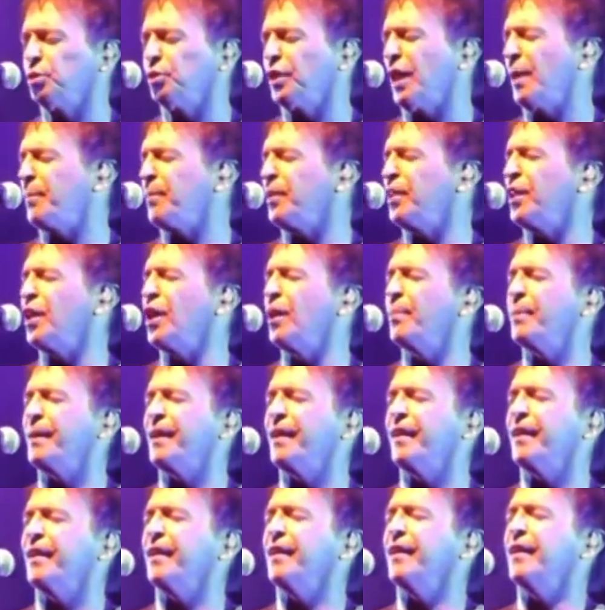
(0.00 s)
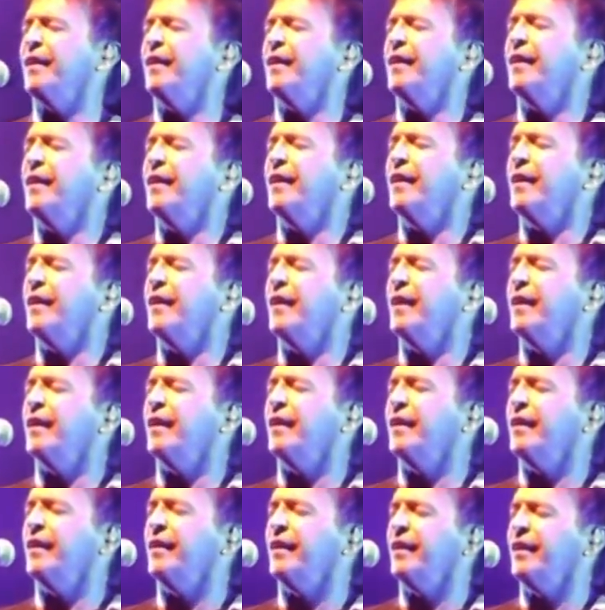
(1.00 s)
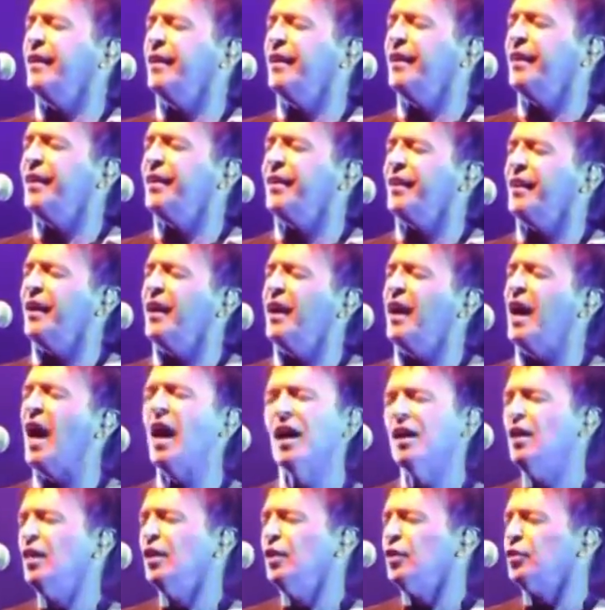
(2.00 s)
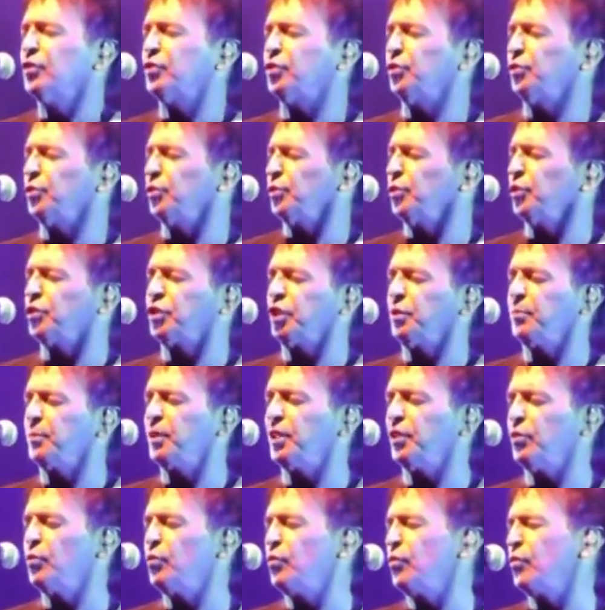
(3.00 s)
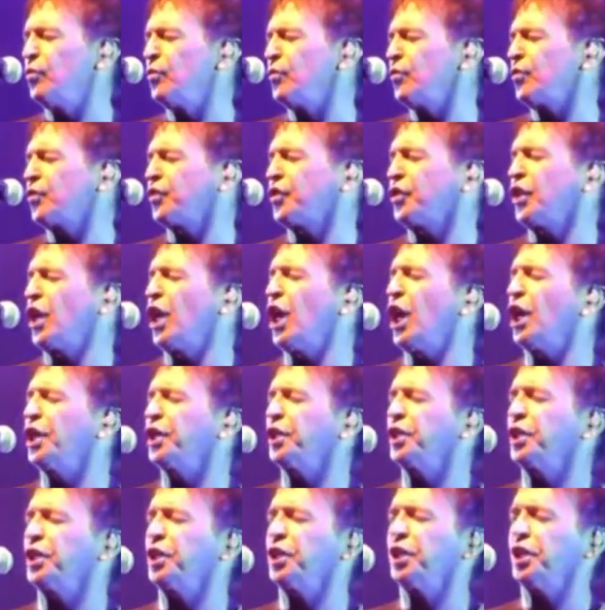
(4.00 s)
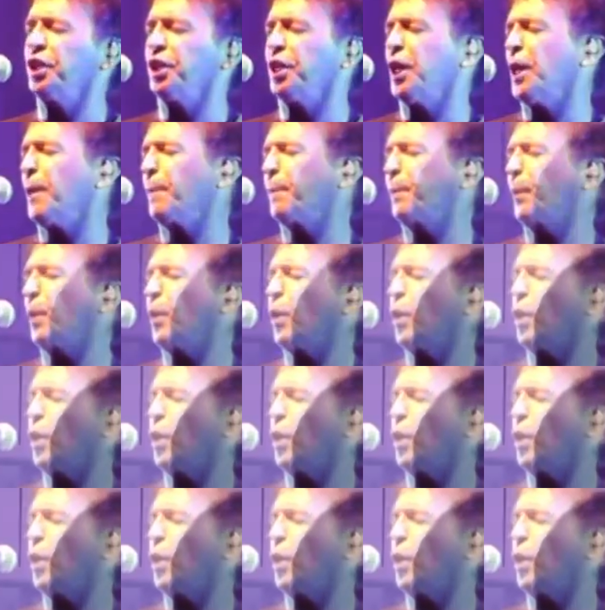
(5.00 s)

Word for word: d'être des chanteurs qui, qui, qui faisons passer dans le cœur et surtout dans les actes des choses. Très souvent, on